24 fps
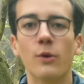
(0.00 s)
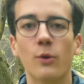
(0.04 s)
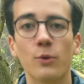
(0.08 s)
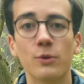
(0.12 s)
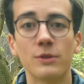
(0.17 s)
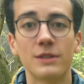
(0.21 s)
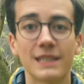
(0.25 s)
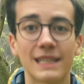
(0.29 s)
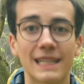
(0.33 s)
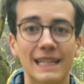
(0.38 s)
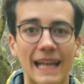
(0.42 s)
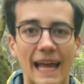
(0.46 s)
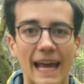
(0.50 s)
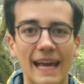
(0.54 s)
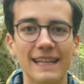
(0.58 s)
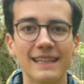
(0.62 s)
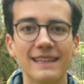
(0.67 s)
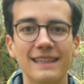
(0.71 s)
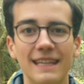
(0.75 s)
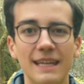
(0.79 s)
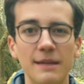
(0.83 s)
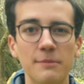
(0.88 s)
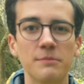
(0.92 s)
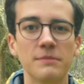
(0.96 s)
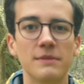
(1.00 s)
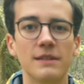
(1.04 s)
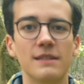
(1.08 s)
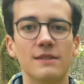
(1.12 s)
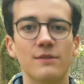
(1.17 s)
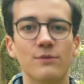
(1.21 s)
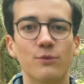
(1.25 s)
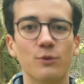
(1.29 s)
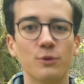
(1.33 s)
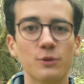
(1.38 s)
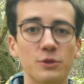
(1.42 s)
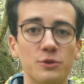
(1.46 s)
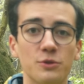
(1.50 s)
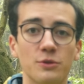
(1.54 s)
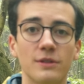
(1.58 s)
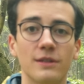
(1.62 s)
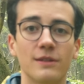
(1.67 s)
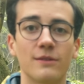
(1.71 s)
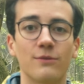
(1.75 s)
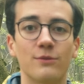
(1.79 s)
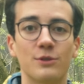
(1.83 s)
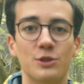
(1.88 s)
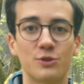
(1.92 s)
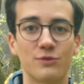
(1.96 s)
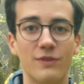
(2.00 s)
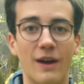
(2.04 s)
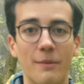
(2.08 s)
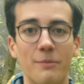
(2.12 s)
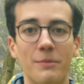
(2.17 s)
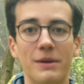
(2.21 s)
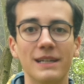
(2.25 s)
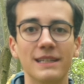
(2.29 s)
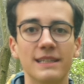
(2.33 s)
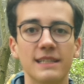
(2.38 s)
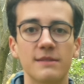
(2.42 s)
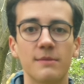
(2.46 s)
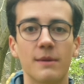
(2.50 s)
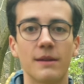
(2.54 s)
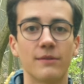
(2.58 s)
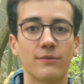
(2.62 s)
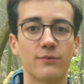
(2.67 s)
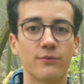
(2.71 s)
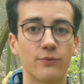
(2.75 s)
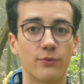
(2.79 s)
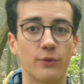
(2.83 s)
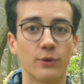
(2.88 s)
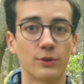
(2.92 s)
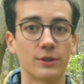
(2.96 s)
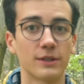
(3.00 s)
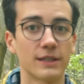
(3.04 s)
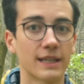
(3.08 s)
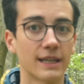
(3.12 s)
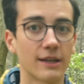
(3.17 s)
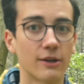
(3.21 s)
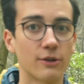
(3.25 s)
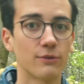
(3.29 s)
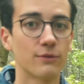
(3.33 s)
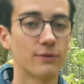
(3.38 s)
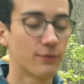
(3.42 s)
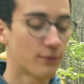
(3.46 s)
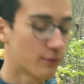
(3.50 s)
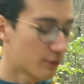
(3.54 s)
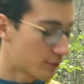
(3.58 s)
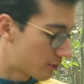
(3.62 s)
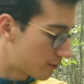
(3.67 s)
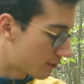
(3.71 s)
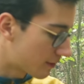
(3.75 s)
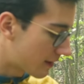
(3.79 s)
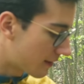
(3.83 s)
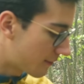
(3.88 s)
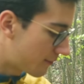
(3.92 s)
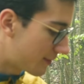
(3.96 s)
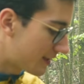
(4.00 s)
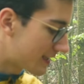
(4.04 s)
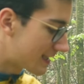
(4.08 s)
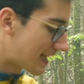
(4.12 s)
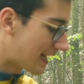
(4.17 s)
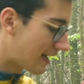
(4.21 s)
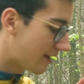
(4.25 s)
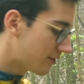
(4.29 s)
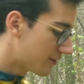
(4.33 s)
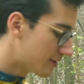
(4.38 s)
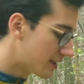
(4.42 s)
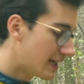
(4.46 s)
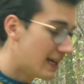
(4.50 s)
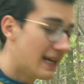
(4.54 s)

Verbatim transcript: Und gleich neben diesem wunderschönen Schwammerl, das mein Vater gerade fotografiert hat,